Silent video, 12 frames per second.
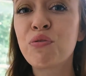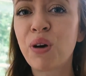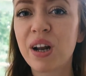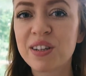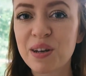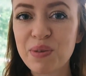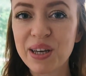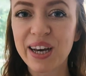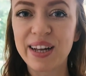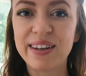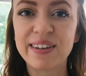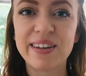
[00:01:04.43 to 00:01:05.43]
voller
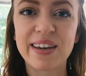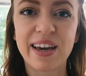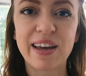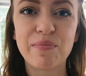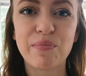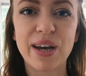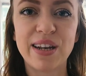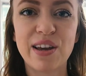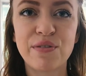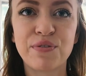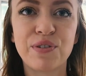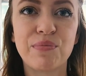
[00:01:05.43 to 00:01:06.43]
Terminkalender. Ihr kennt meinen
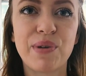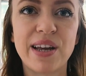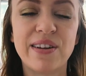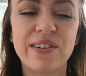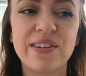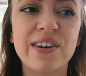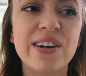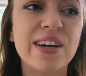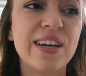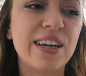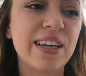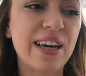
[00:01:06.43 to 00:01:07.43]
Neffen und meine,
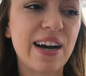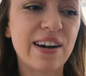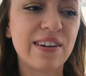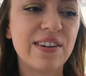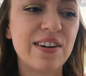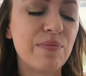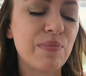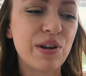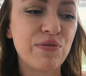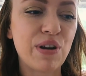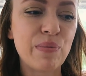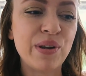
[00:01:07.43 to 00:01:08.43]
ja,
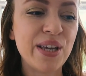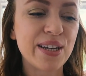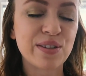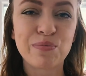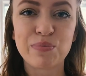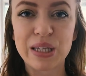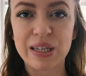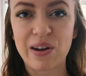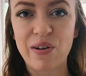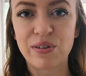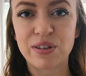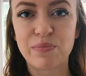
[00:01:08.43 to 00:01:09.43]
meine Family ja so ein bisschen
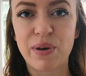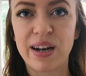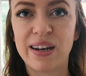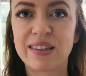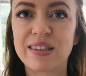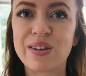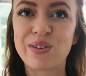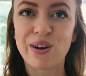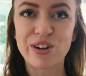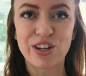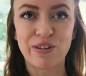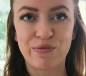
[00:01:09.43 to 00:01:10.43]
aus meinen letzten
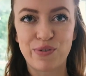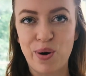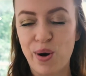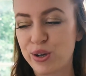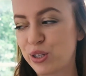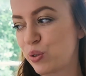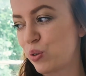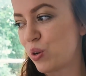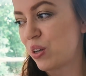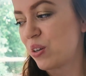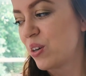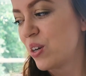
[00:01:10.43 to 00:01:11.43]
Deutschland-Vlogs
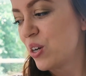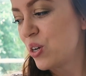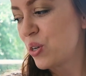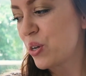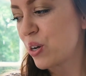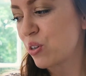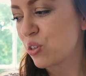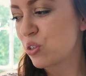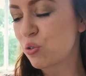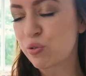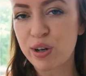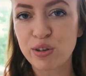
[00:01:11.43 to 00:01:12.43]
und ja, das
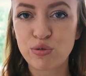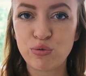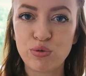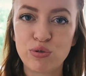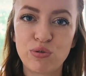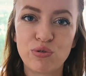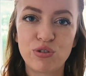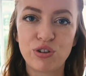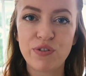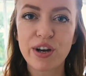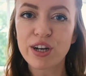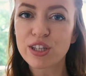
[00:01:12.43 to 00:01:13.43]
ist total süß und
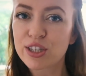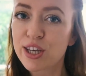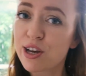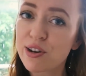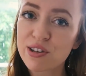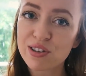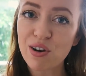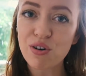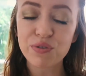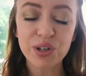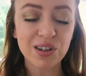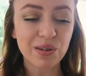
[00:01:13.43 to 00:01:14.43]
ich wäre ganz gerne jetzt
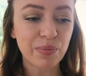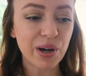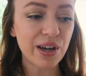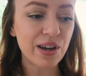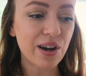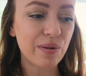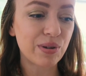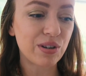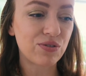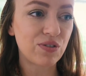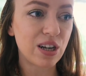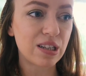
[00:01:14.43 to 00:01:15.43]
auch wieder dabei, aber
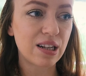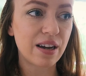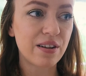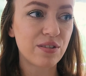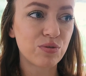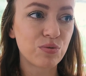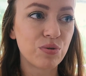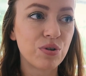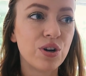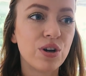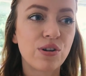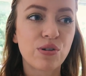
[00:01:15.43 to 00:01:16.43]
das war jetzt leider so
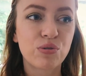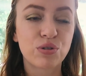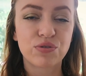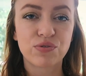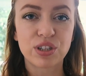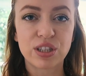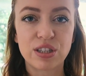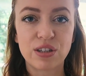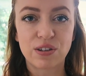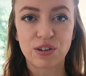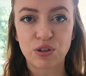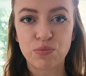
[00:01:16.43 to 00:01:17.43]

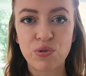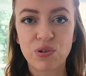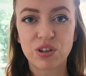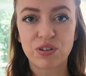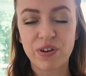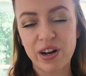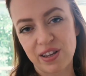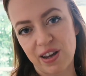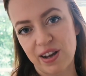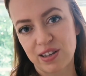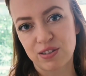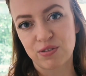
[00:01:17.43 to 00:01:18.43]
kurzfristig nicht möglich, weil ich
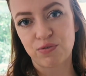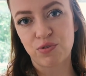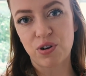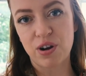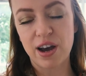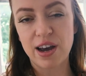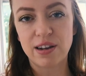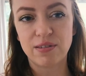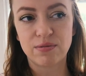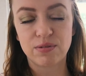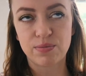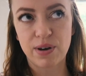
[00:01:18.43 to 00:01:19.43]
ja erst vor
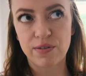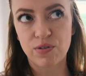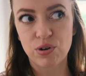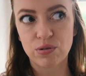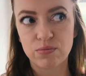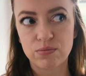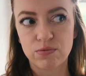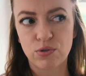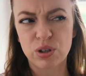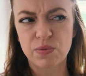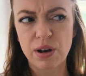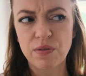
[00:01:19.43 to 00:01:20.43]
ein, zwei Wochen,
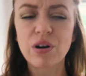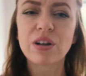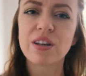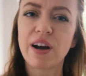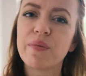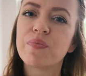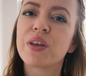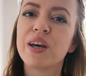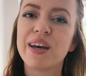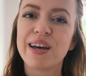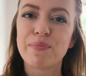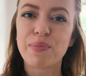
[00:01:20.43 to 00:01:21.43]
vor zwei Wochen, ja,
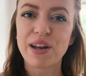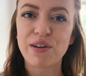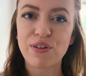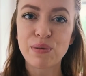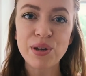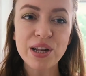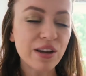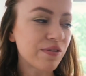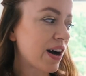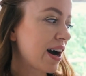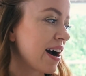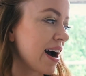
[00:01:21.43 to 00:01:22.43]
bei der Familie
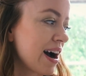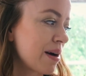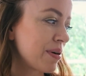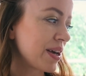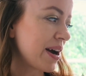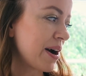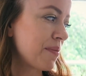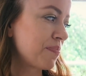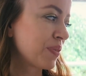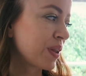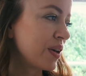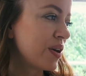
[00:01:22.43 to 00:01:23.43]
war, aber ja.
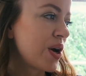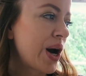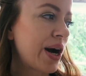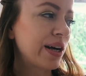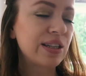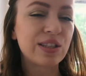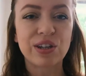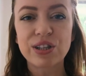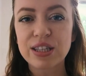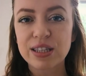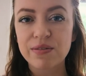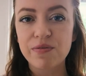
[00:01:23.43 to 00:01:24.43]

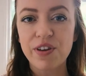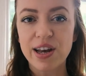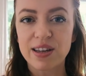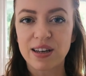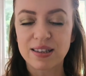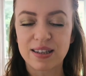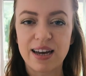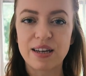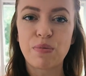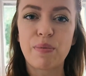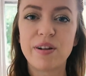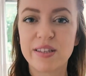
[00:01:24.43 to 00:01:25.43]
Ansonsten werde ich jetzt
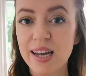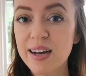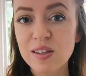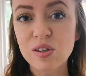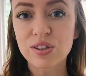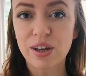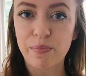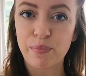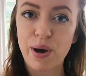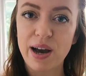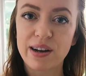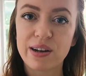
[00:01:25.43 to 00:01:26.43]
gleich mal meine Sachen
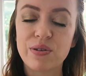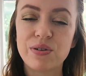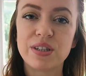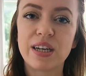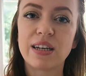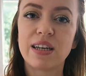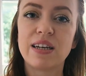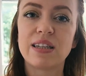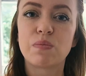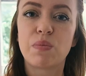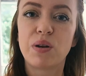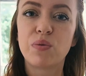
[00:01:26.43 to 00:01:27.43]
zusammenpacken und dann
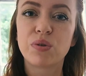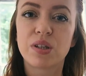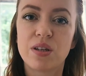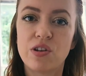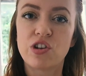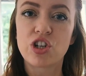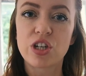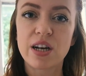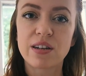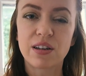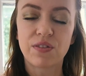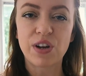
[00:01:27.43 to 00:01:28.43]
geht's mal los in die
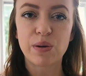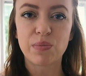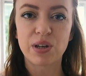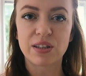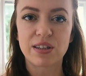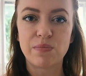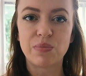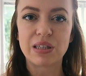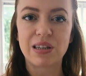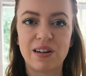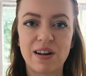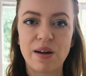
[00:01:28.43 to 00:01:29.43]
Stadt. Ich werde mich jetzt ein
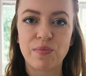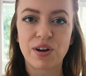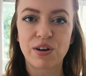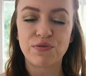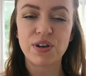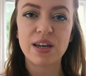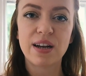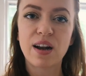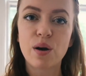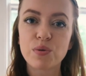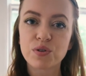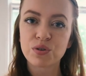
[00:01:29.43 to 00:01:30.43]
bisschen in einem Café,
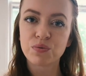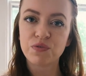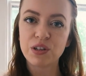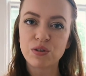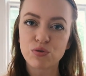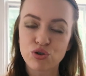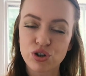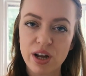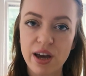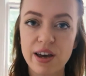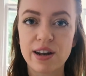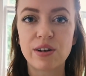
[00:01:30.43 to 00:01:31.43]
glaube ich, zum Video
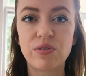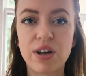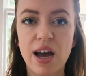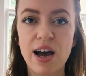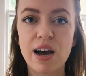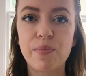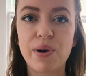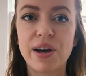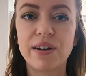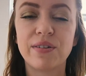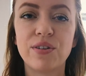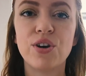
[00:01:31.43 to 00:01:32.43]
schneiden und
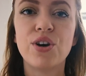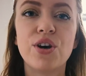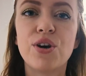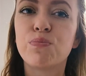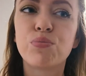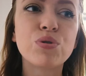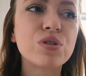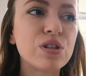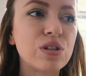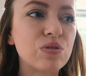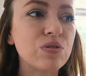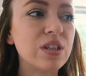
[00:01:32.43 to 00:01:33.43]
arbeiten,
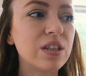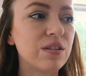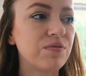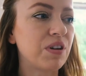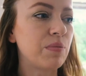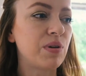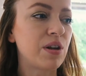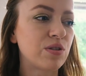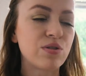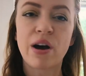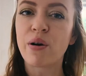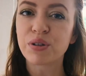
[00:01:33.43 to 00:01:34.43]
positionieren, weil mir hier
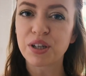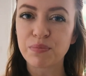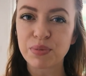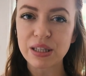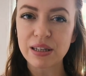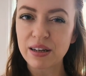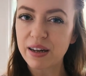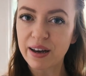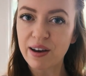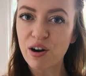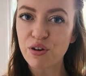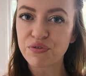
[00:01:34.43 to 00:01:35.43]
zu Hause ein bisschen die
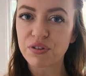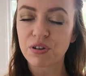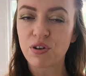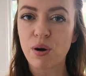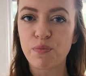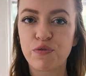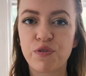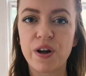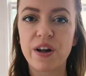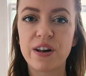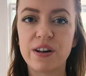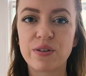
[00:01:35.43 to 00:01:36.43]
Decke auf den Kopf
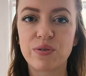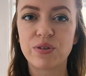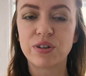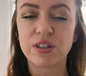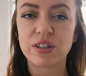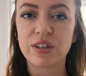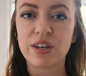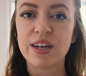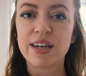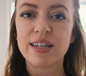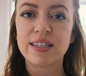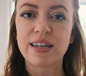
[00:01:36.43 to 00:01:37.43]
fällt und
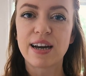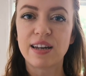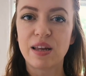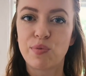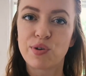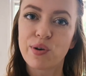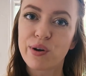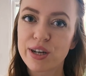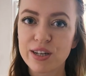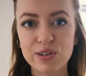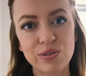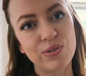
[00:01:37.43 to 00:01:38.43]
da nehme ich
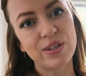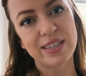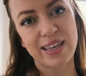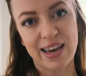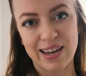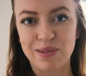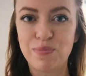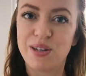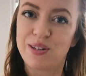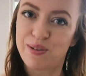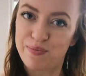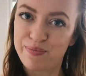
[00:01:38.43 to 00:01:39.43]
euch natürlich gerne
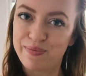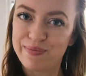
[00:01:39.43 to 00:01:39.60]
mit.